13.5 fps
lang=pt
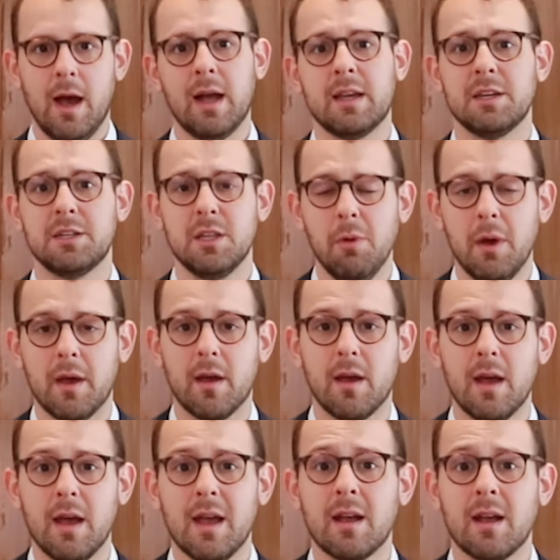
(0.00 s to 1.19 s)
A questão é,
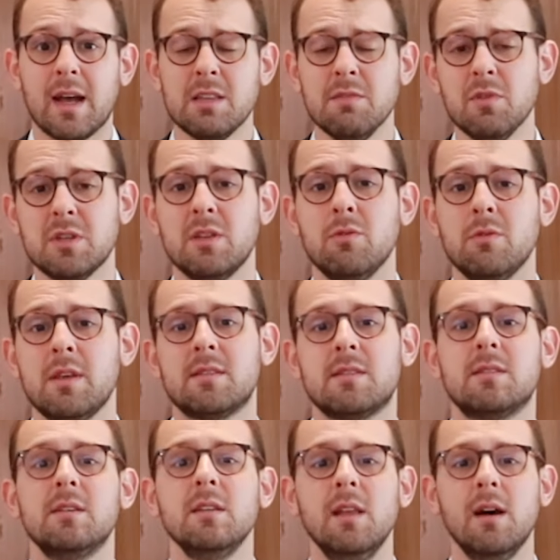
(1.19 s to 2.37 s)
caso você não
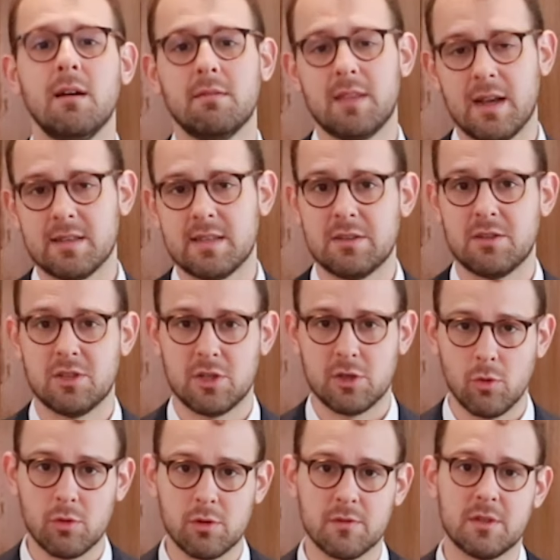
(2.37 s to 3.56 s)
decida ter acesso a esses
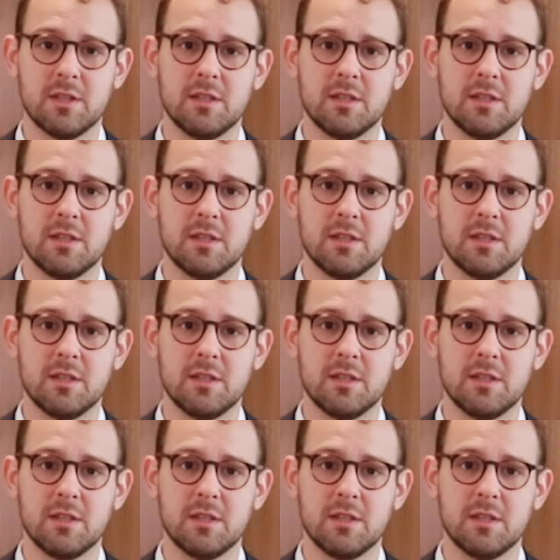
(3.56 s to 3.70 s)
lucros,